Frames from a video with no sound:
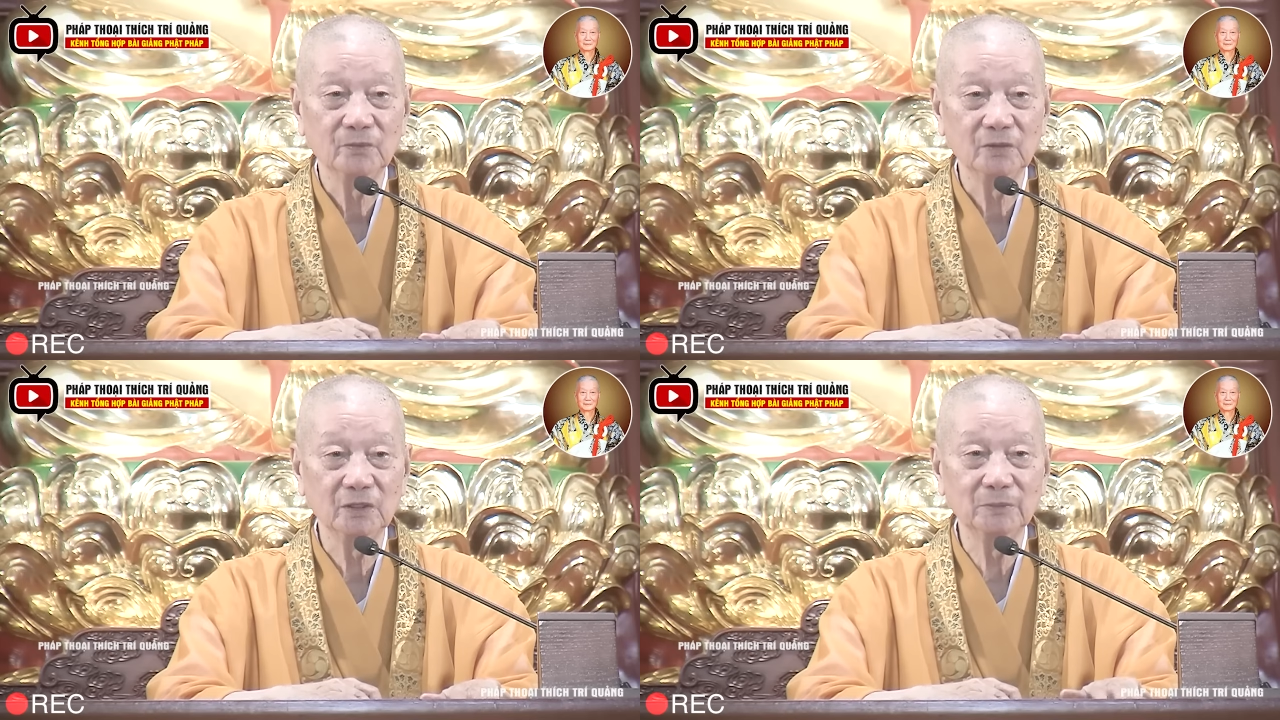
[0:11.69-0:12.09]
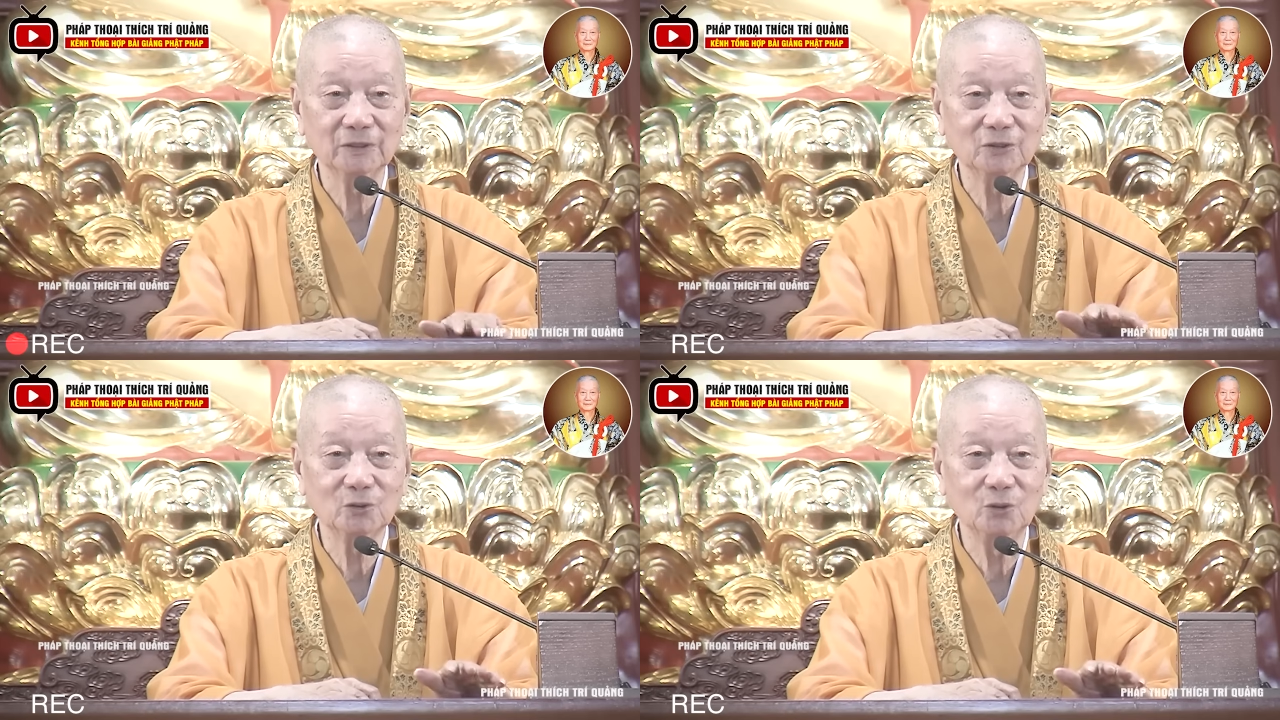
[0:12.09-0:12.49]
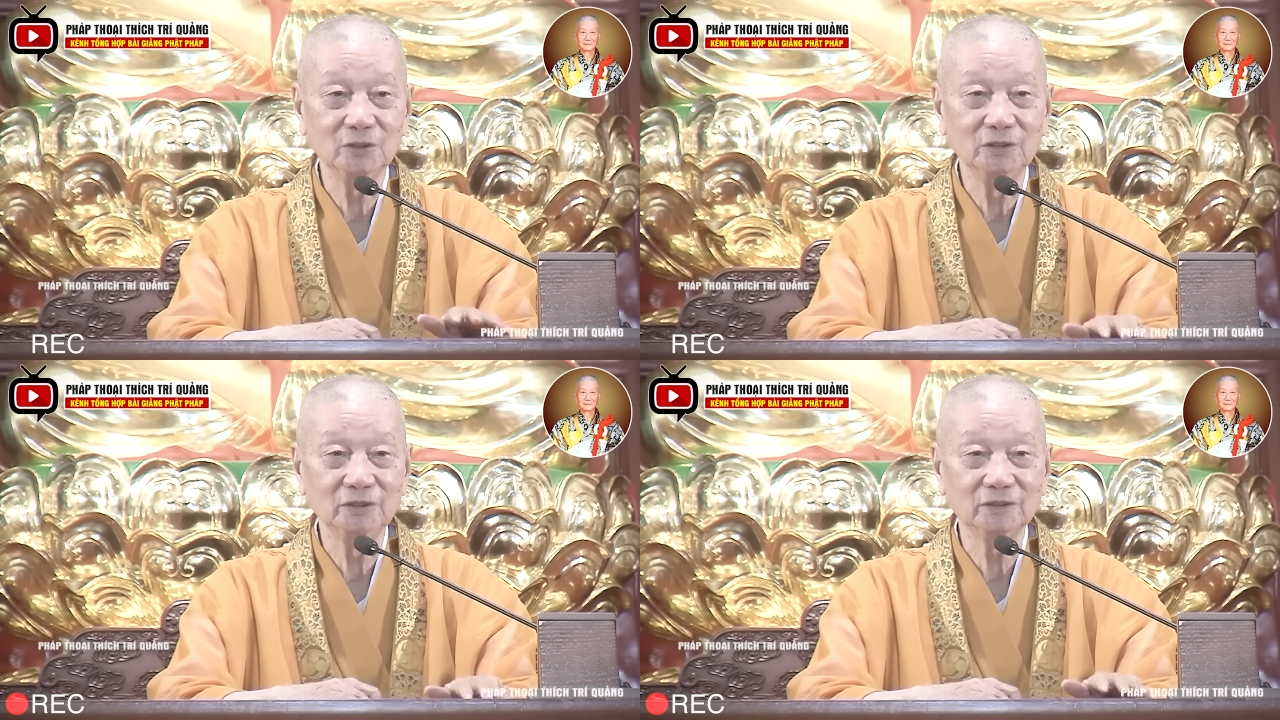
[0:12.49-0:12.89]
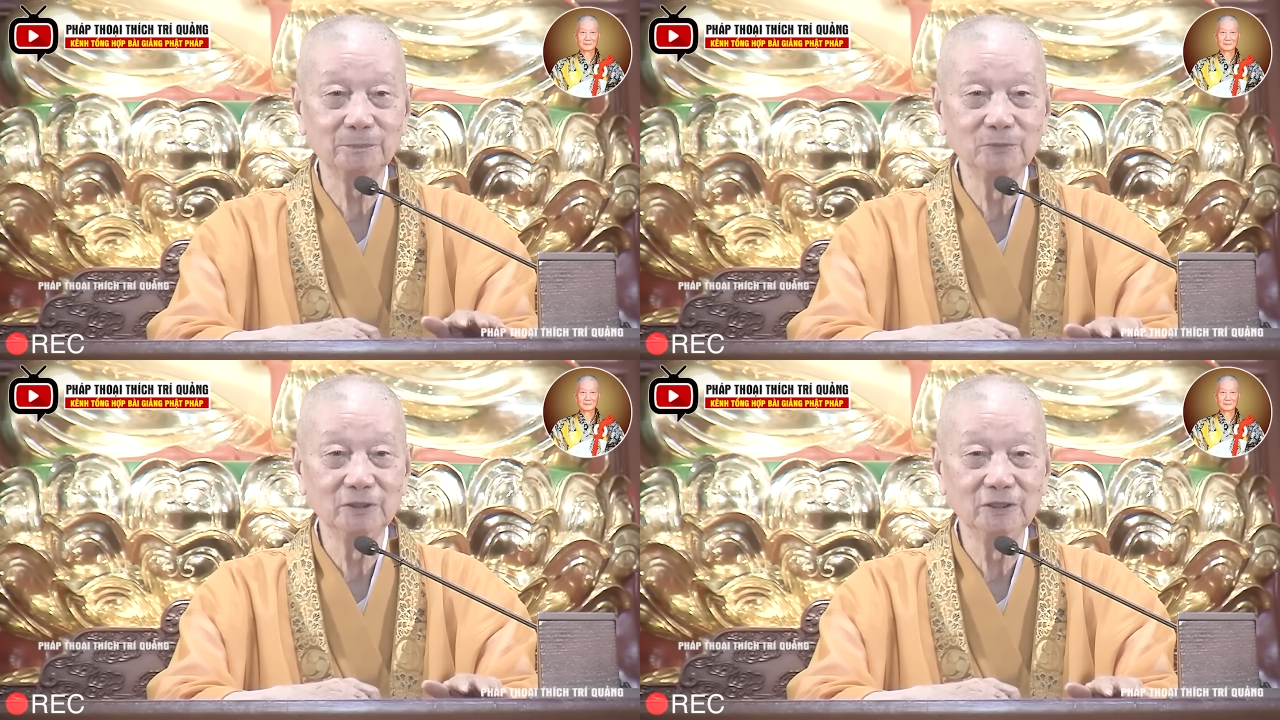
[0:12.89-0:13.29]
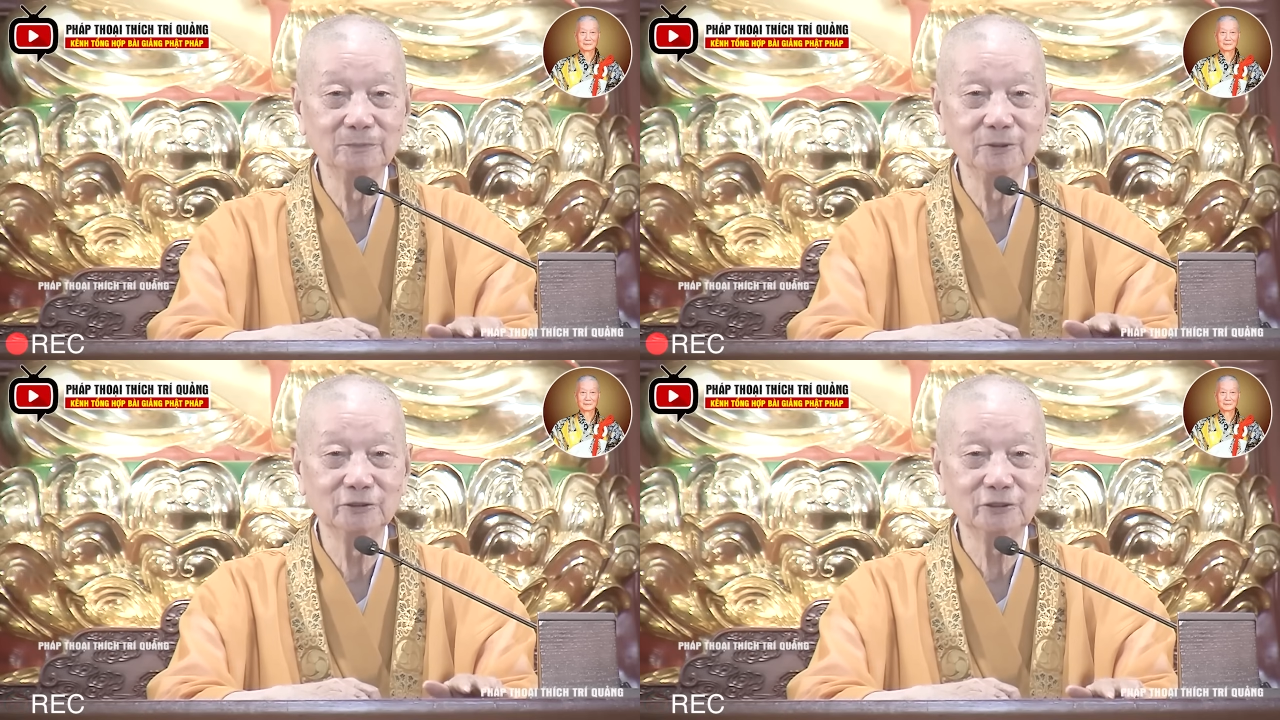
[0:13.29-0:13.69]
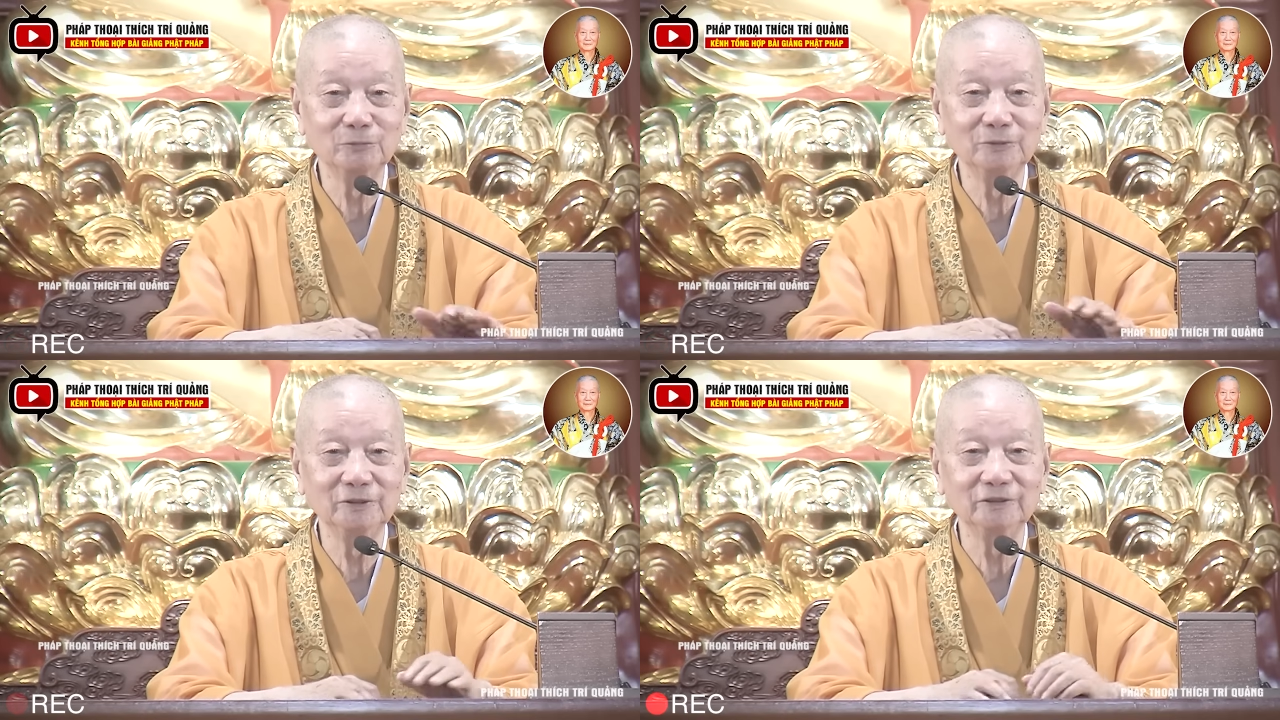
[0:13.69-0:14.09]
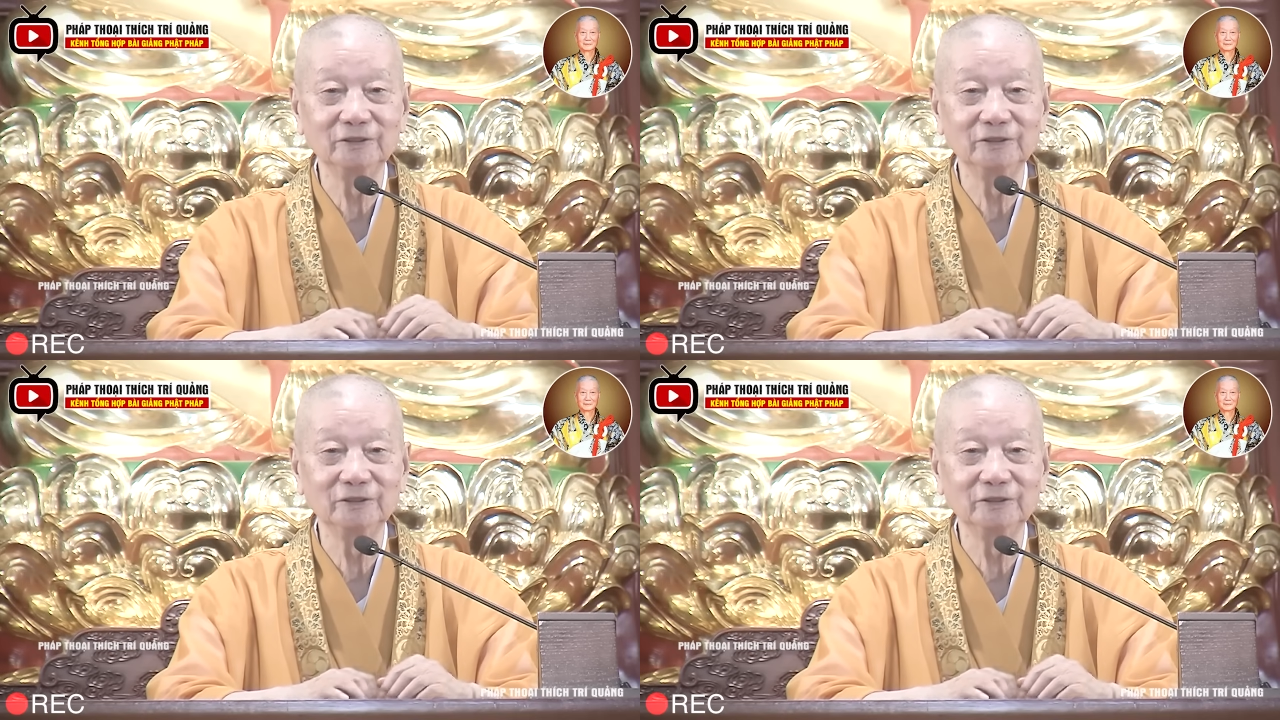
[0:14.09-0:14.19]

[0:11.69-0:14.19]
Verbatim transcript: nhưng mà cái con người tâm linh ở bên trong đó